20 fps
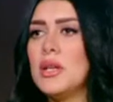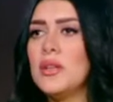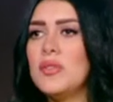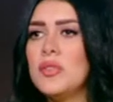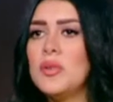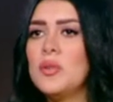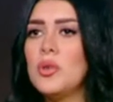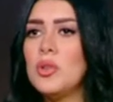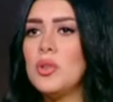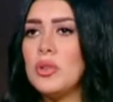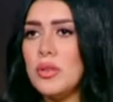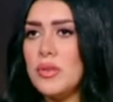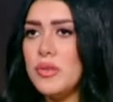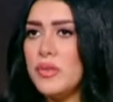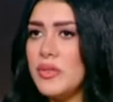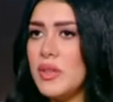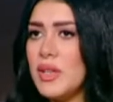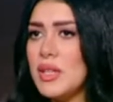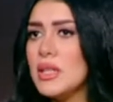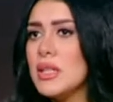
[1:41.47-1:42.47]
هل في
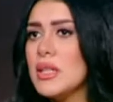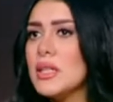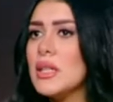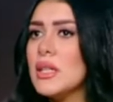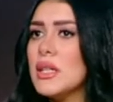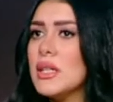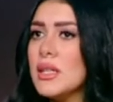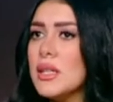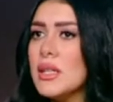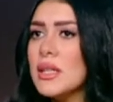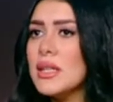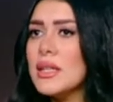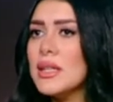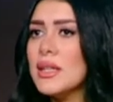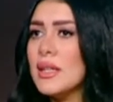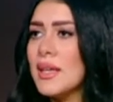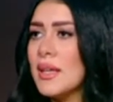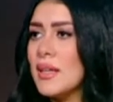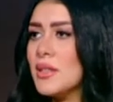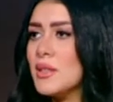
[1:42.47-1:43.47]
مواقف عدت عليكي
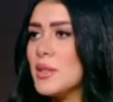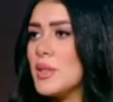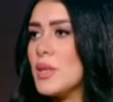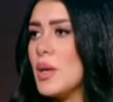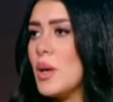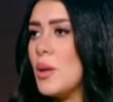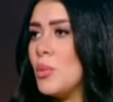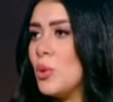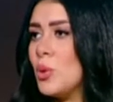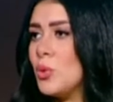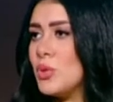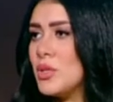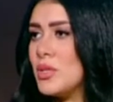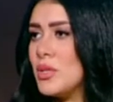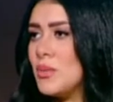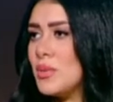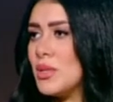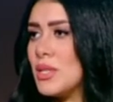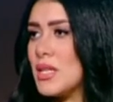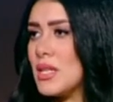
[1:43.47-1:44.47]
كانت صعبه وانت
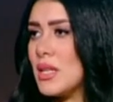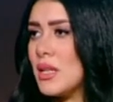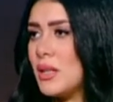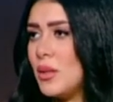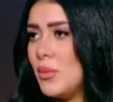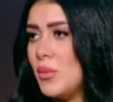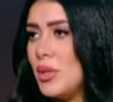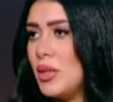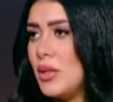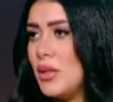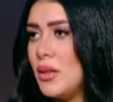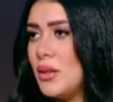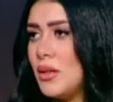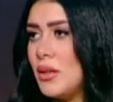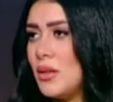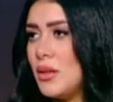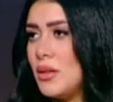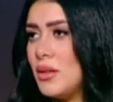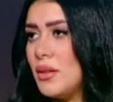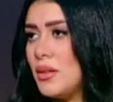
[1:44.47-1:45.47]
بتسلمي
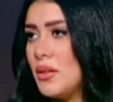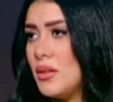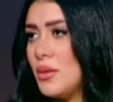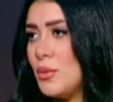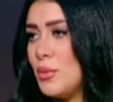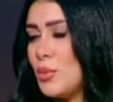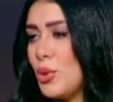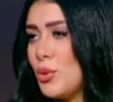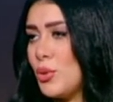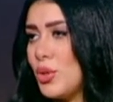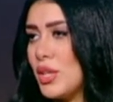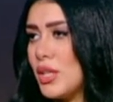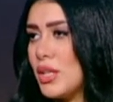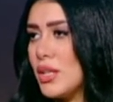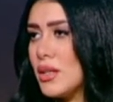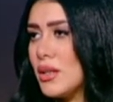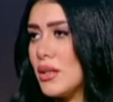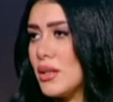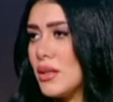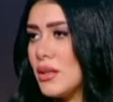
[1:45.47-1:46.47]

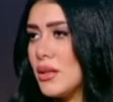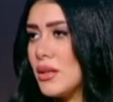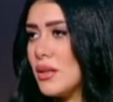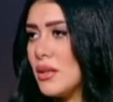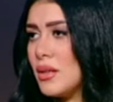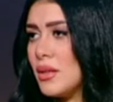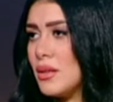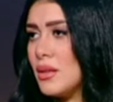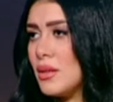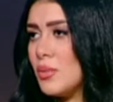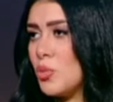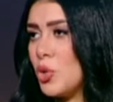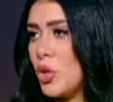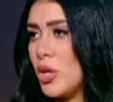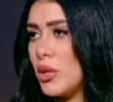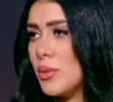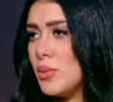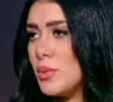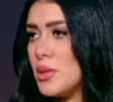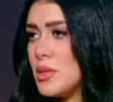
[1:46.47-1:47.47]
بواريك
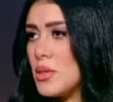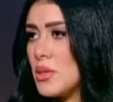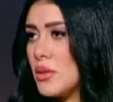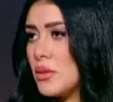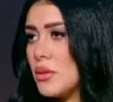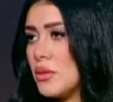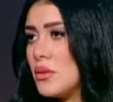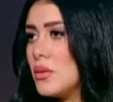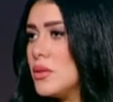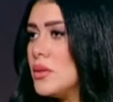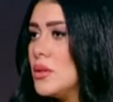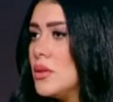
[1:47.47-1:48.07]
لمحاربات سرطان؟